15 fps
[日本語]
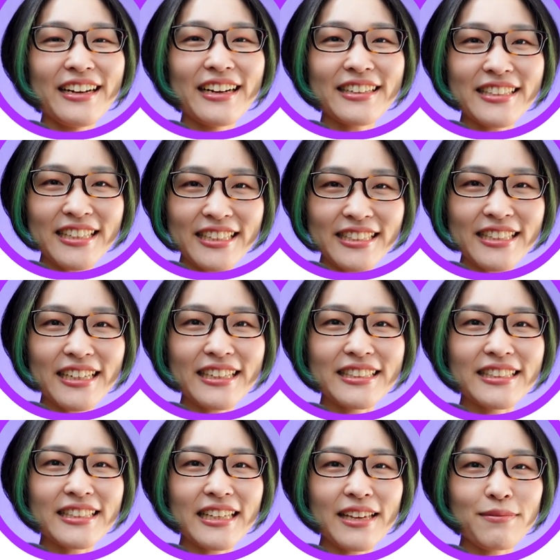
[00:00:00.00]
楽山さ
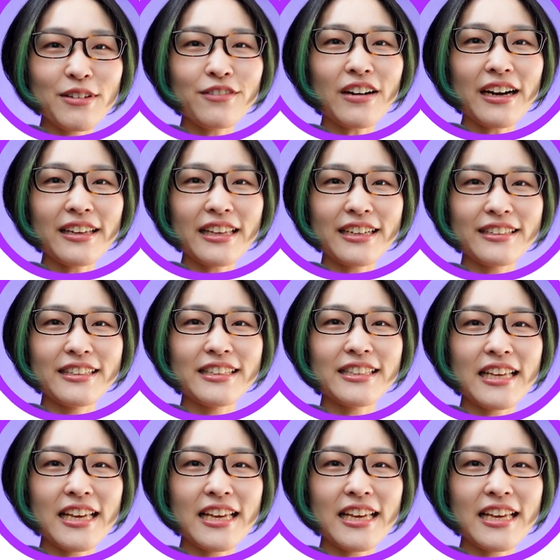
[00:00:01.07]
んセミファイナルに